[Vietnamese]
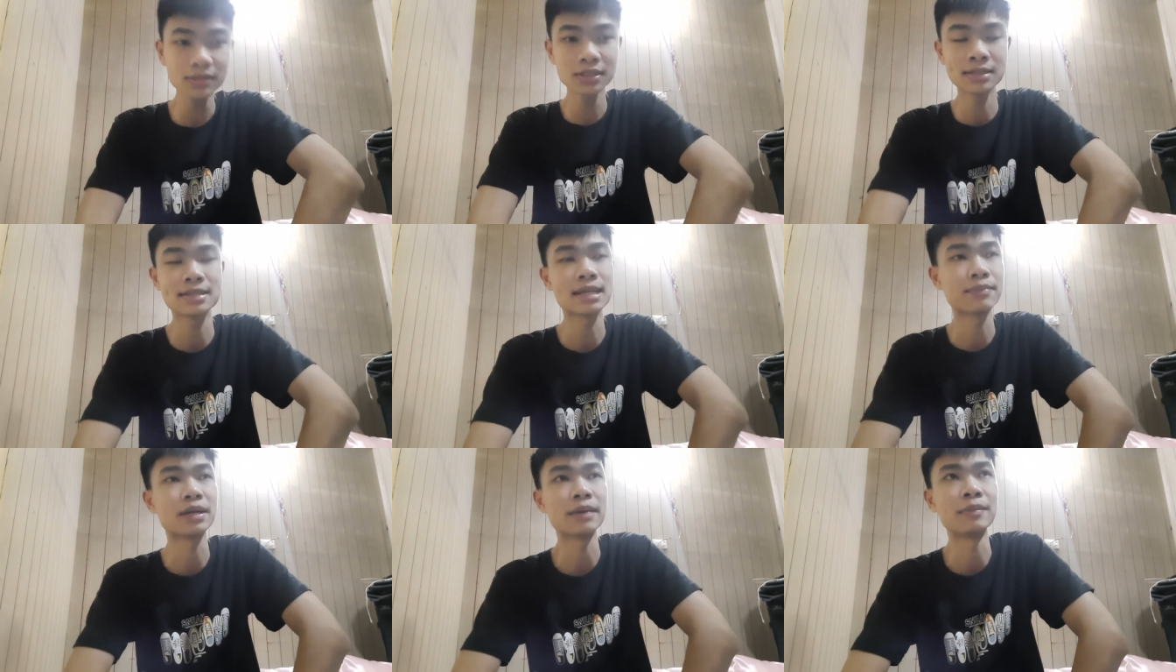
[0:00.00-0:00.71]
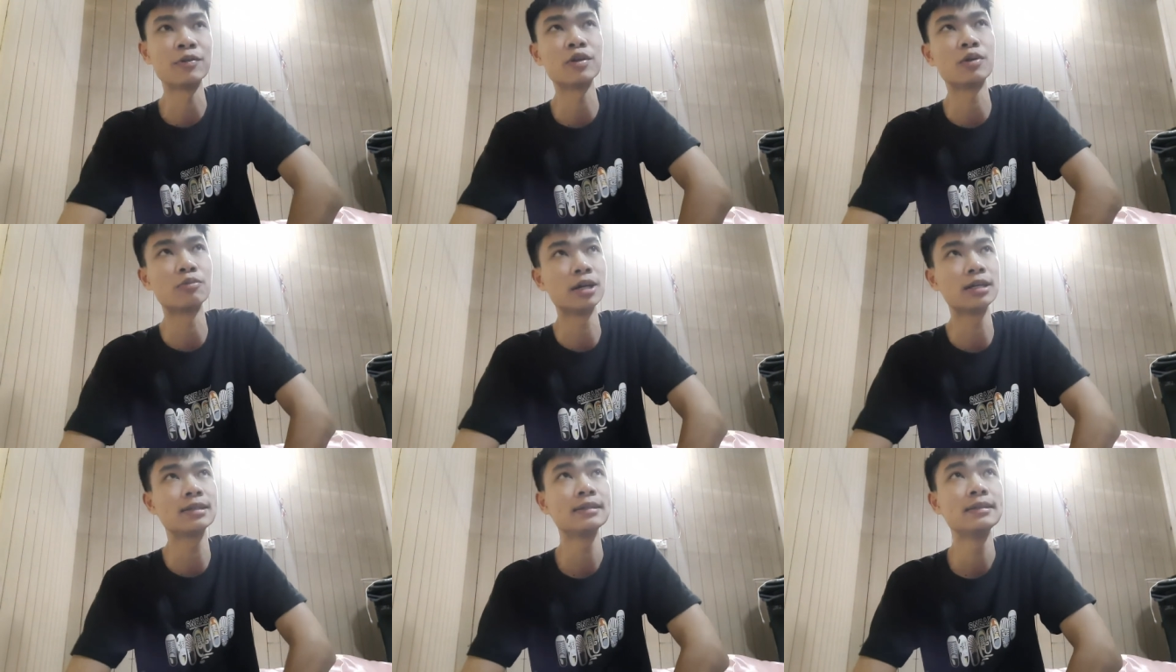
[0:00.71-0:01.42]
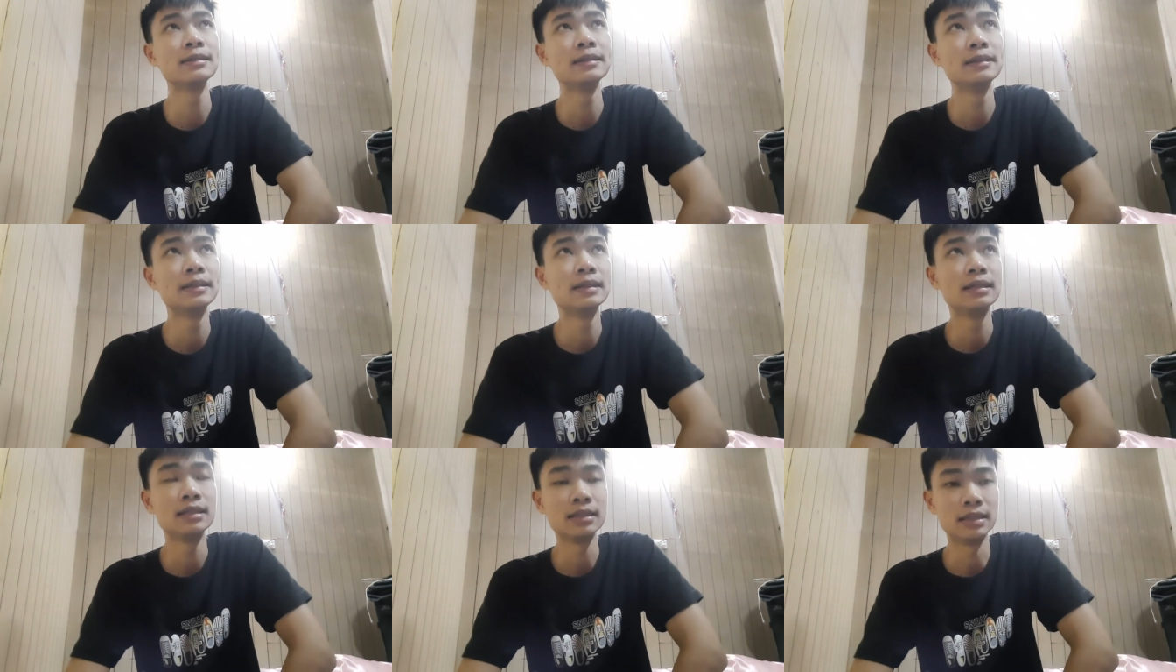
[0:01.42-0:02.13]
Nên sao bên này phải có động đất
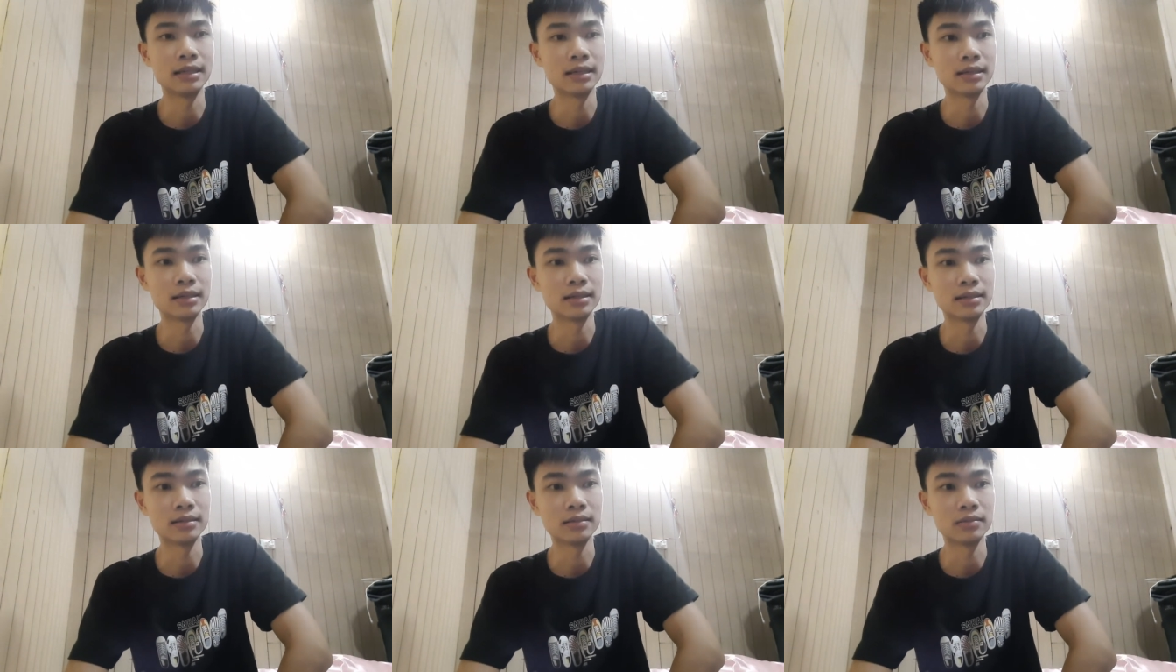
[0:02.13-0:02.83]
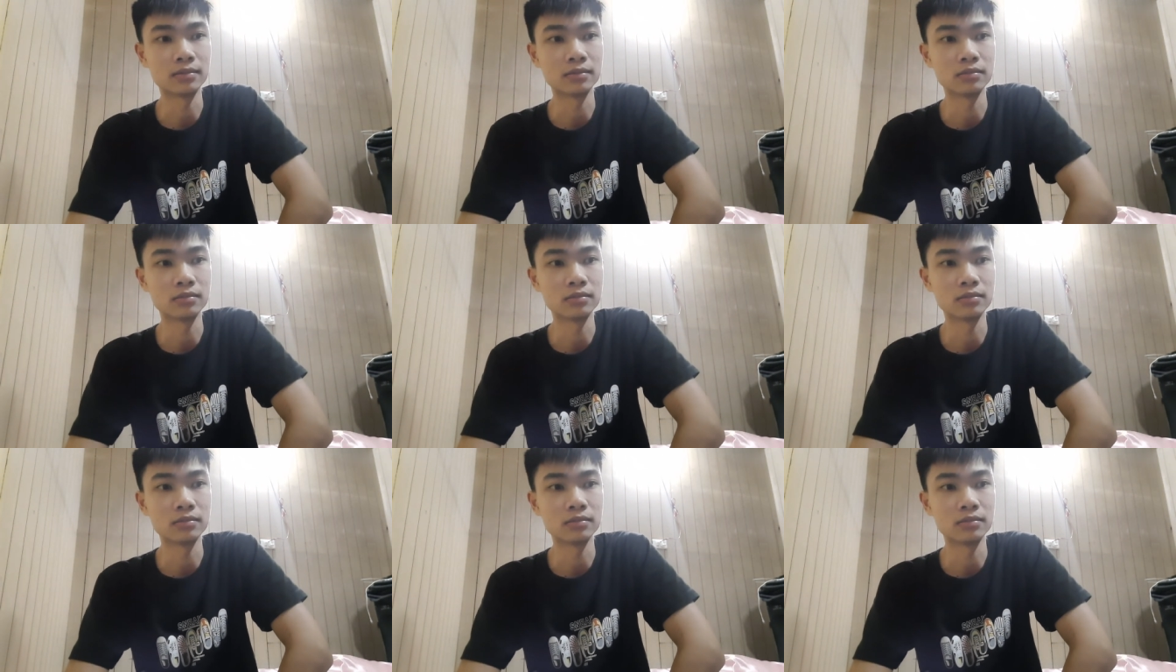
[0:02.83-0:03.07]
thì là